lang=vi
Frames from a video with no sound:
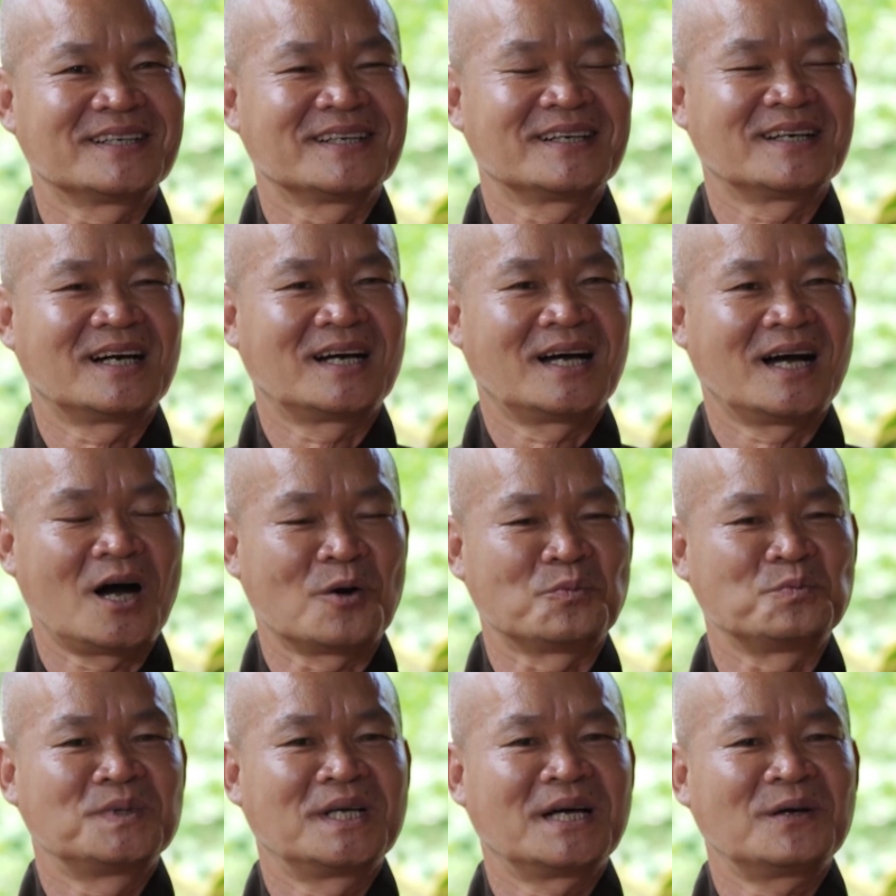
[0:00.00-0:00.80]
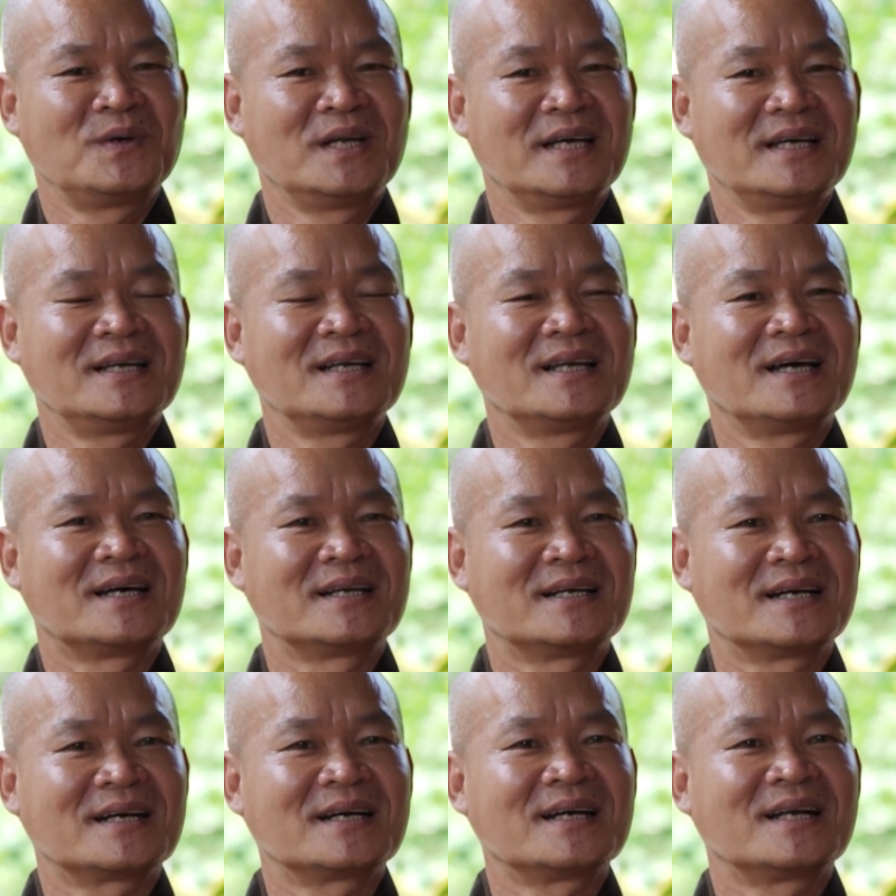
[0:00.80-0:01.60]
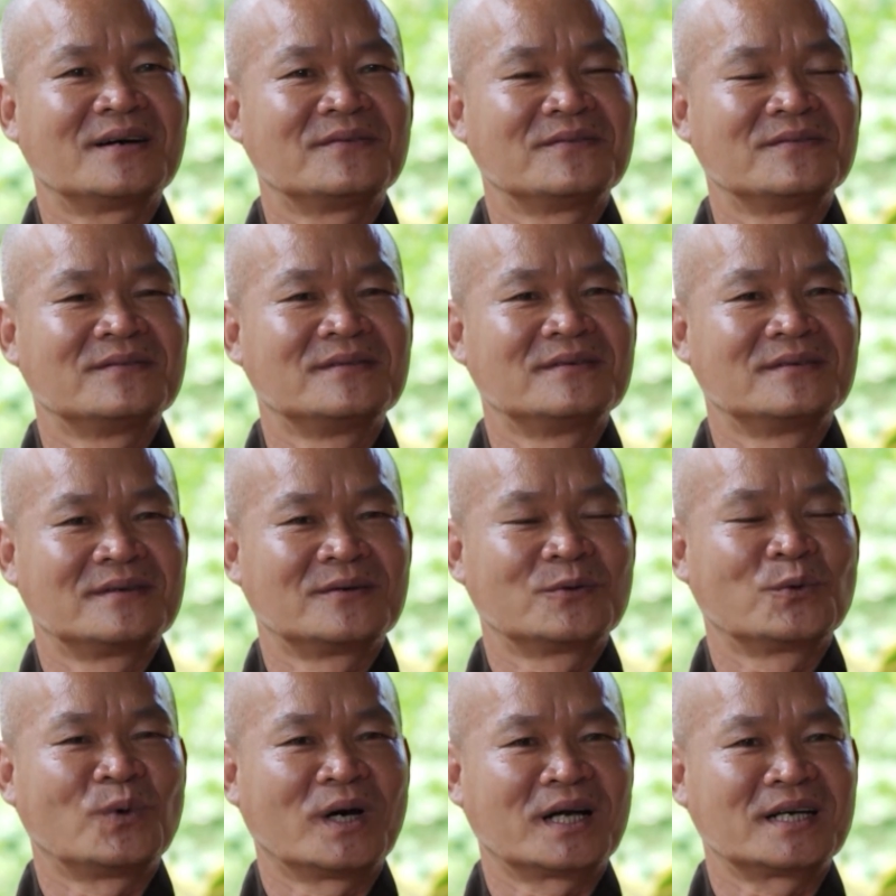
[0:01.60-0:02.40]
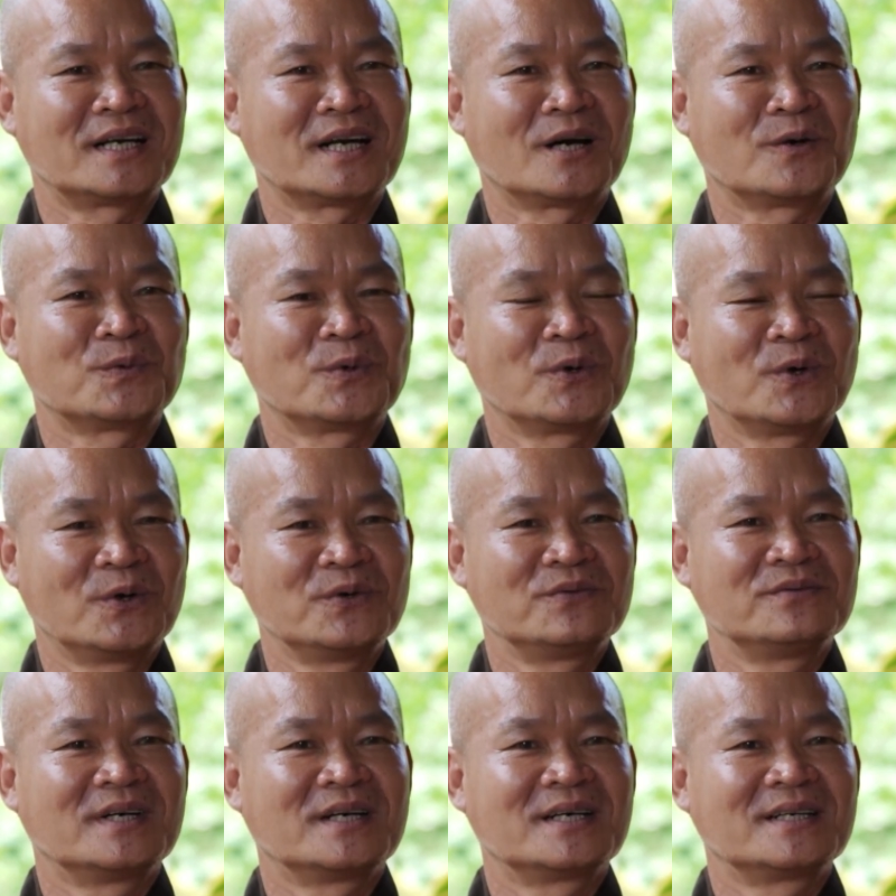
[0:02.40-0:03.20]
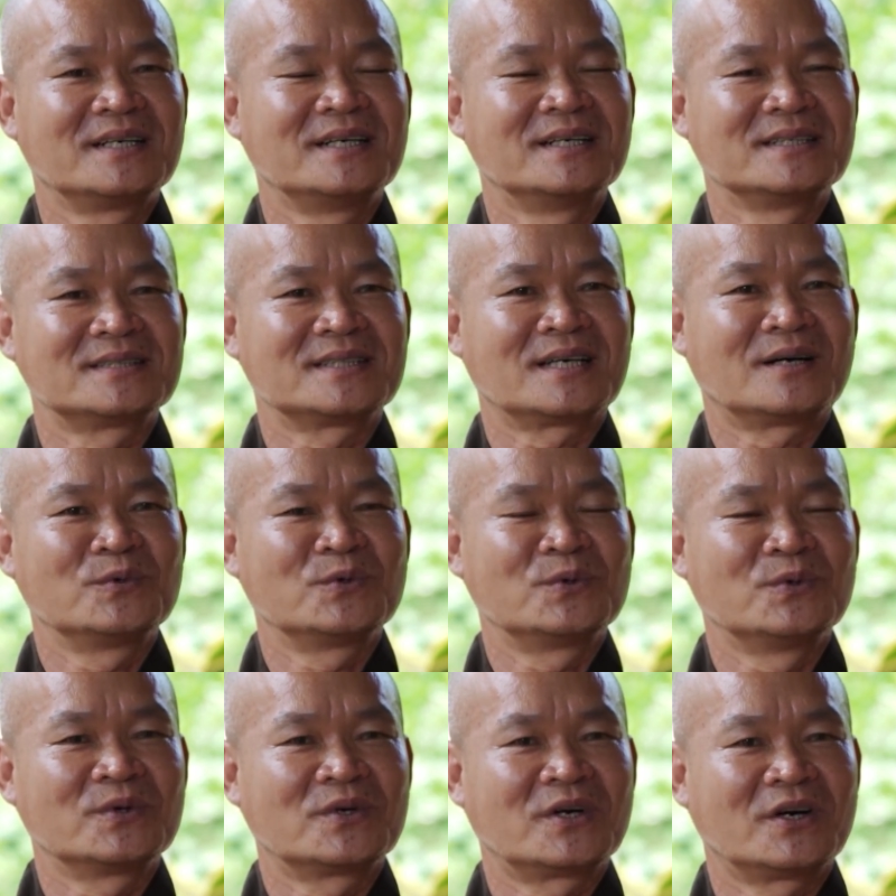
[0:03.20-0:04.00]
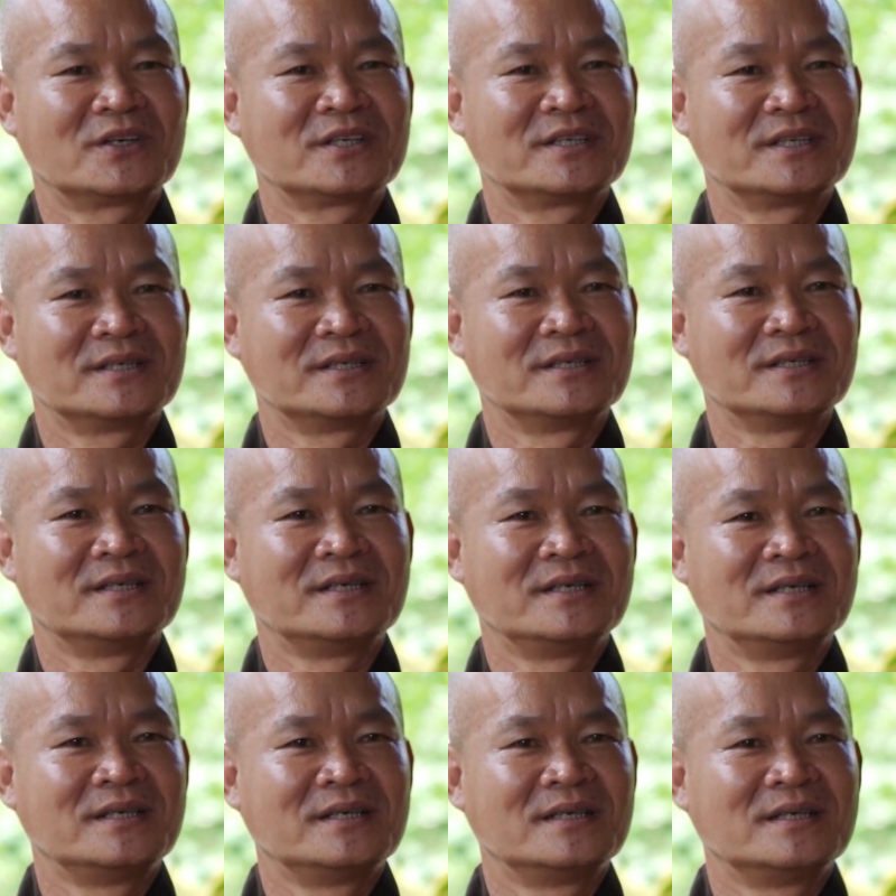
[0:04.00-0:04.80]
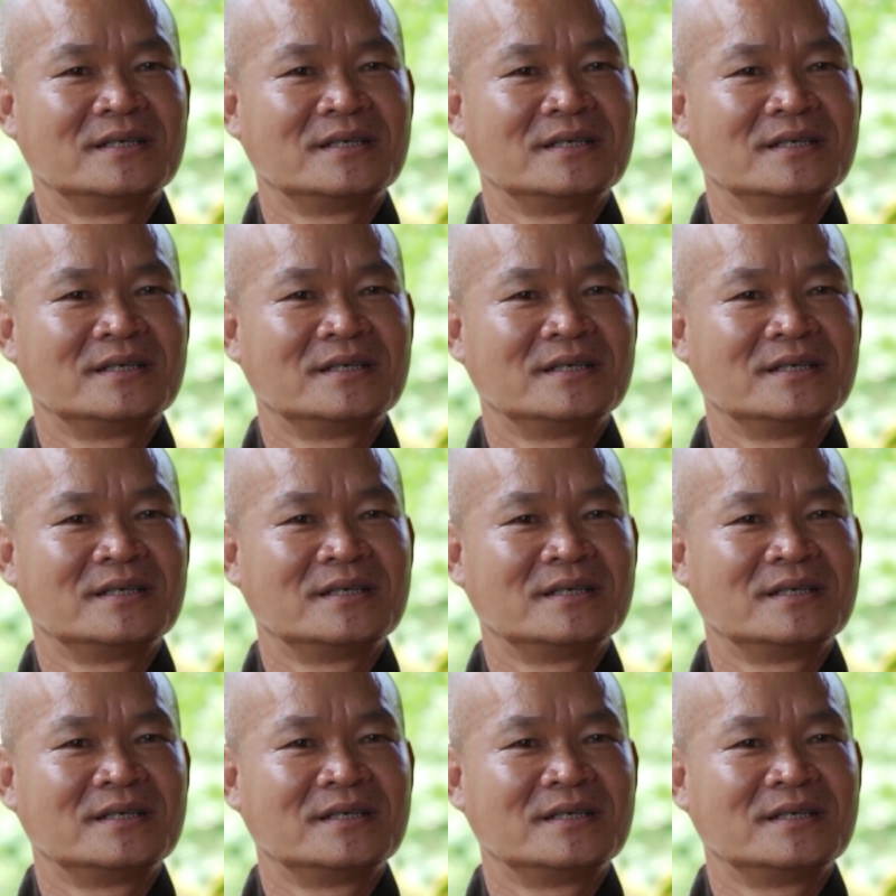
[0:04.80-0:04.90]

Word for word: Cái việc học giáo lý là rất là quan trọng đối với đời sống của con người.